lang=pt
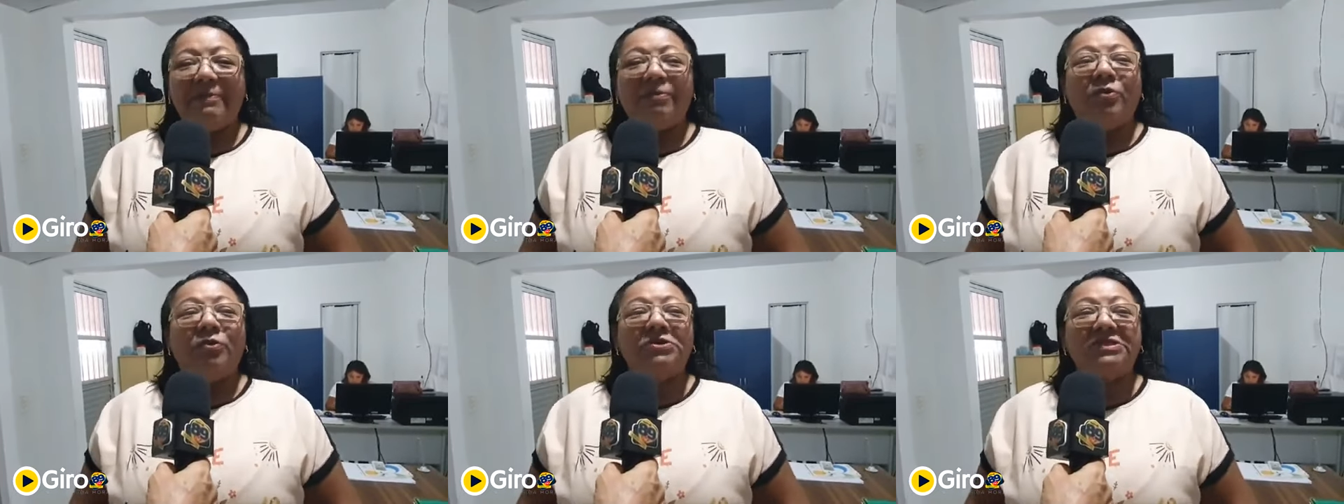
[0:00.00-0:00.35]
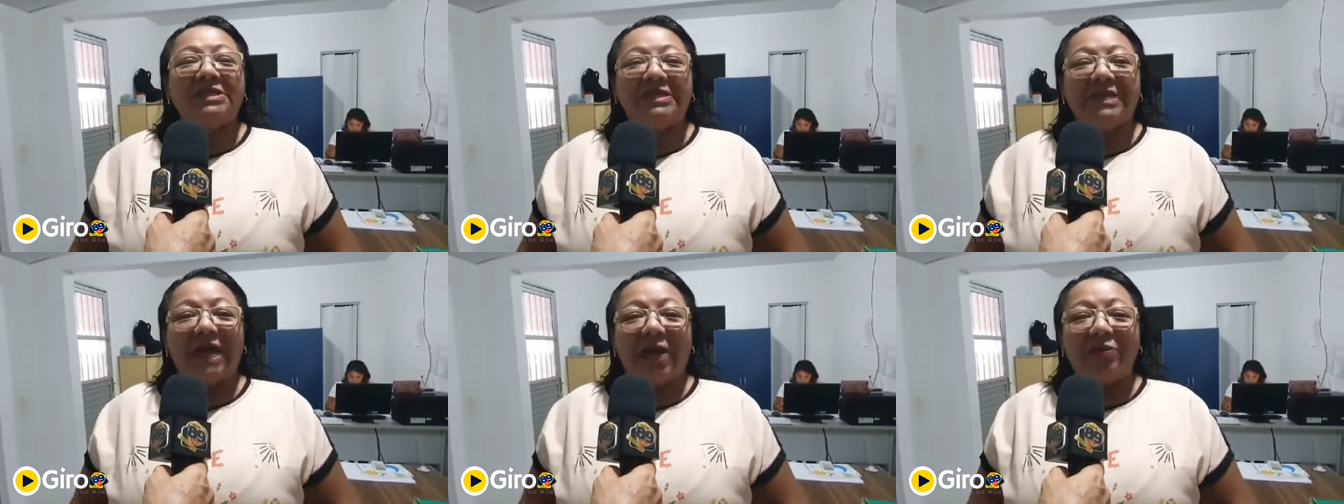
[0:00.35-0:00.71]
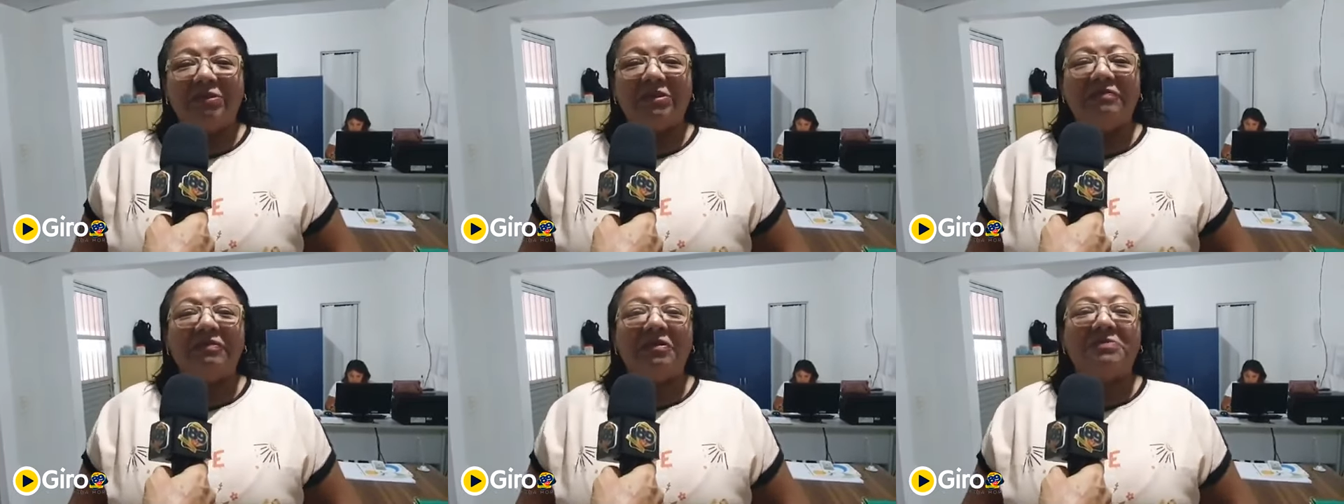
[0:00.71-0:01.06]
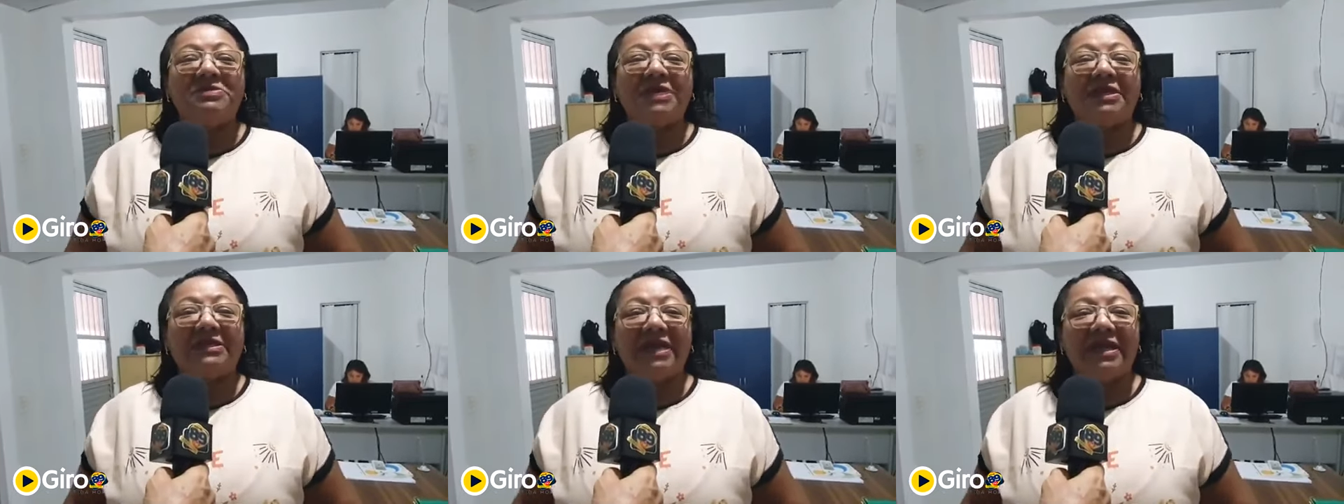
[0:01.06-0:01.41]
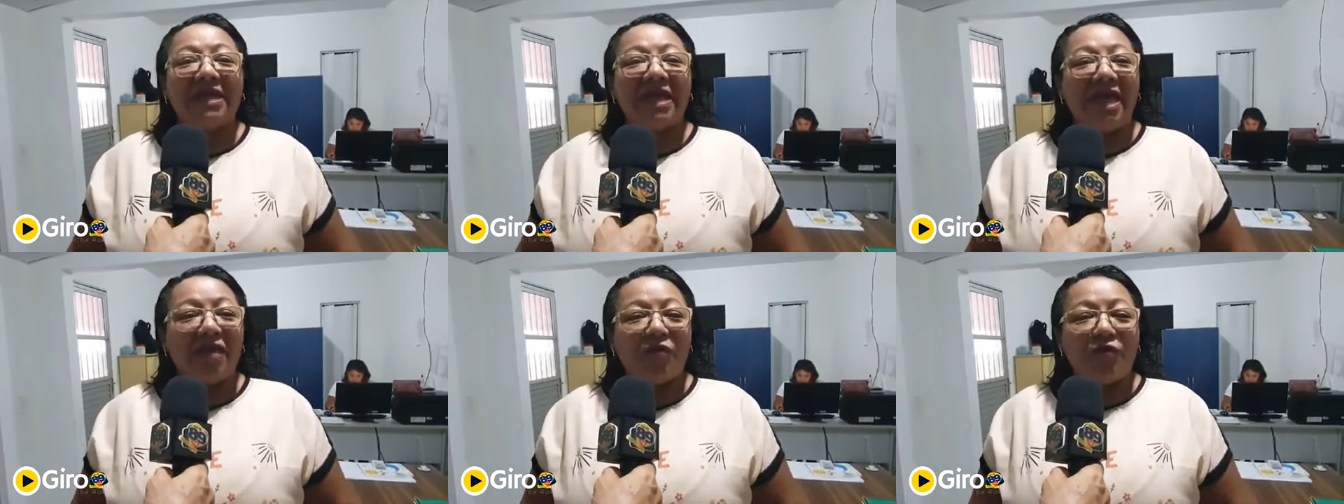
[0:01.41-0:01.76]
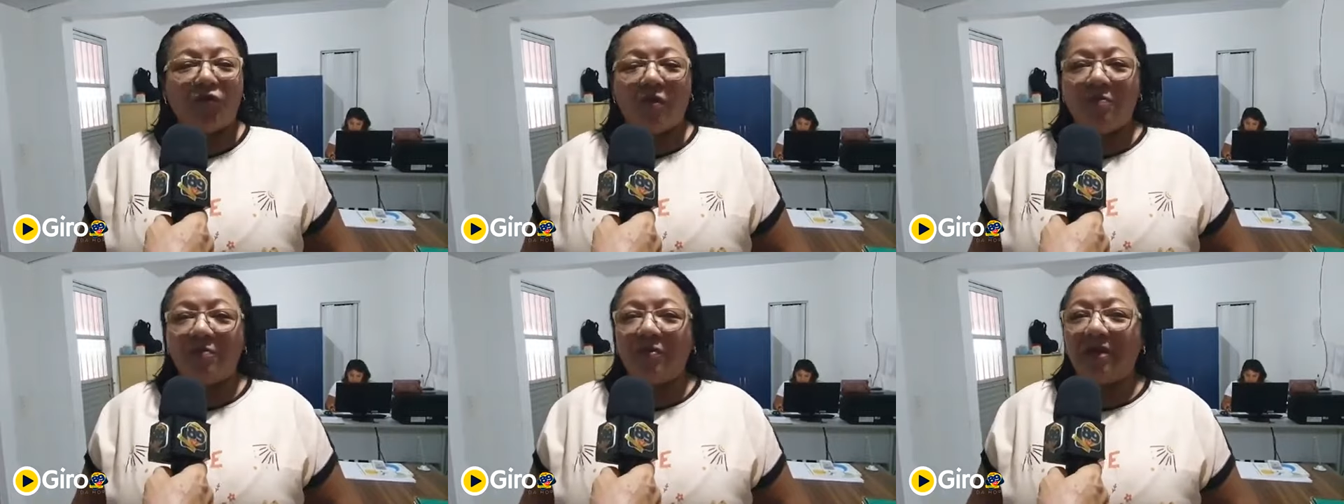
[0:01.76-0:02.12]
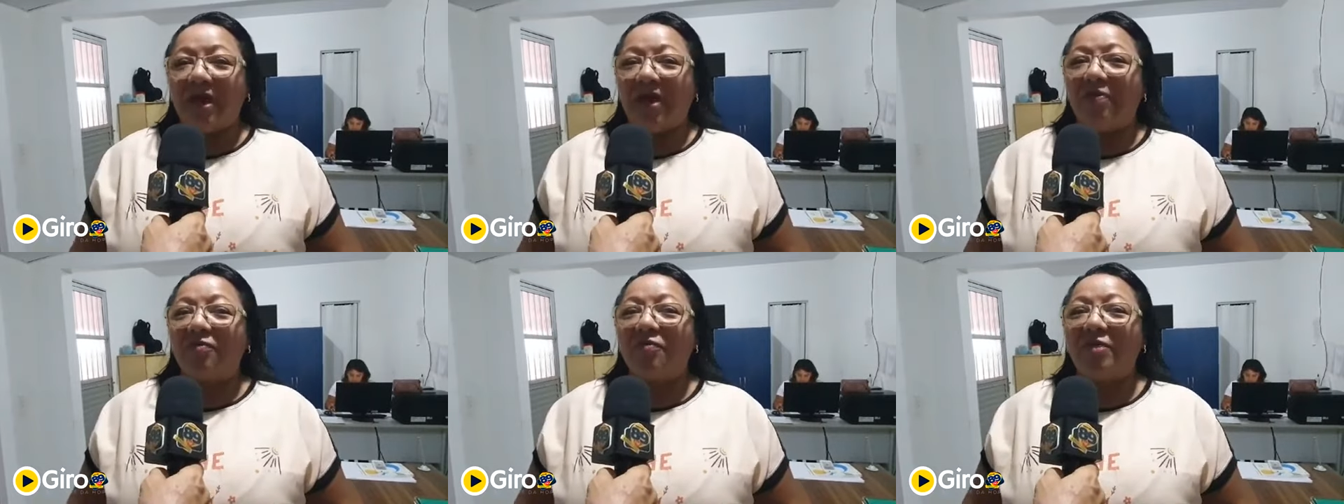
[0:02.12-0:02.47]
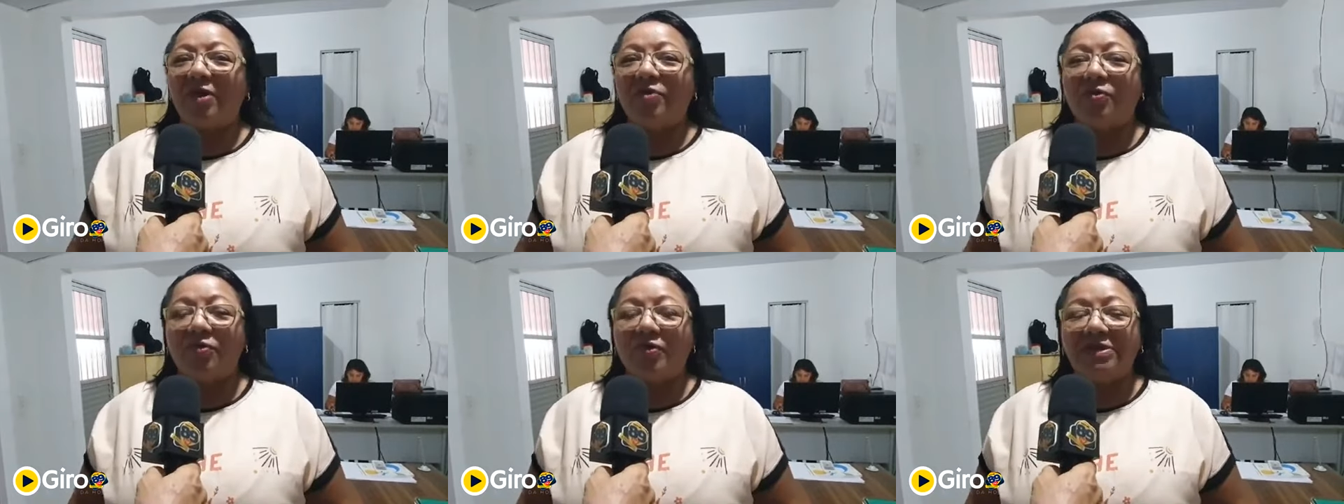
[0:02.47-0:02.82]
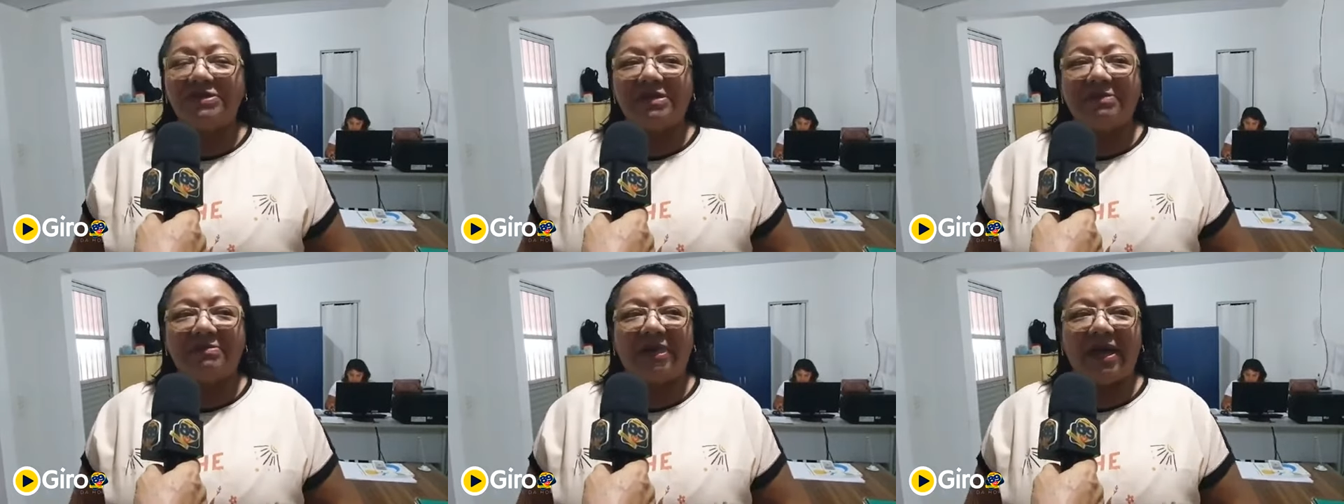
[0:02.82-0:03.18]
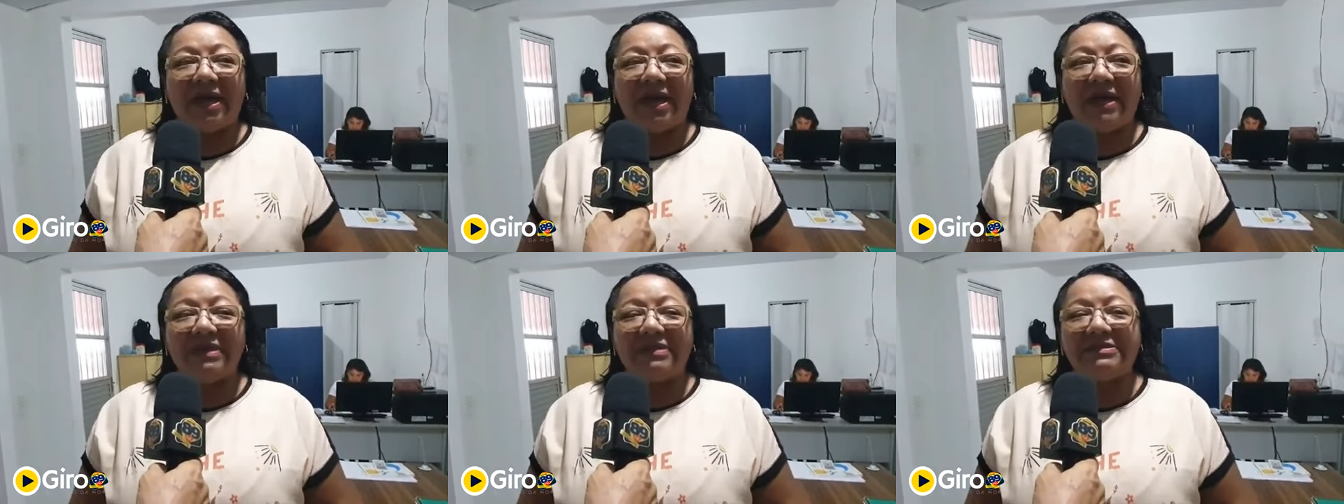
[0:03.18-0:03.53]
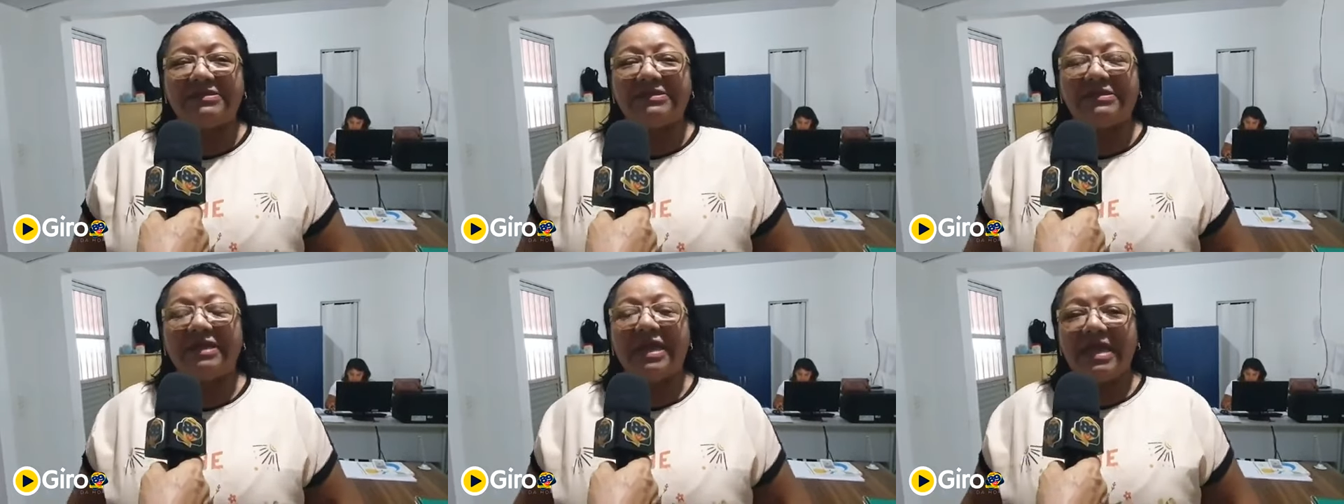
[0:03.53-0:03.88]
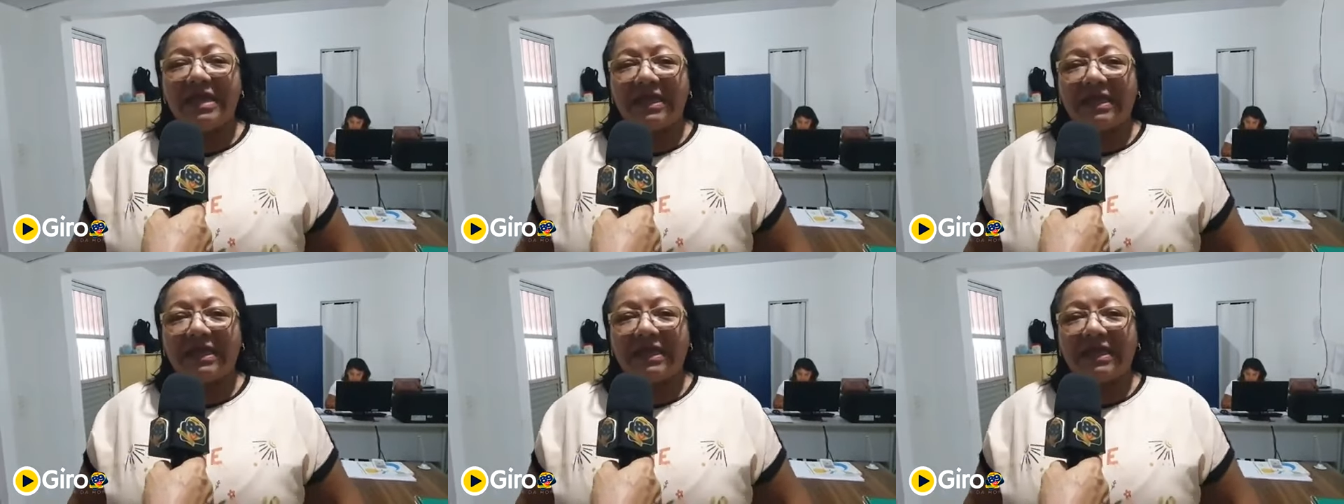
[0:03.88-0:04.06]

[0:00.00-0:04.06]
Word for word: Por sinal, tivemos até que reformular alguma coisa, mas eh,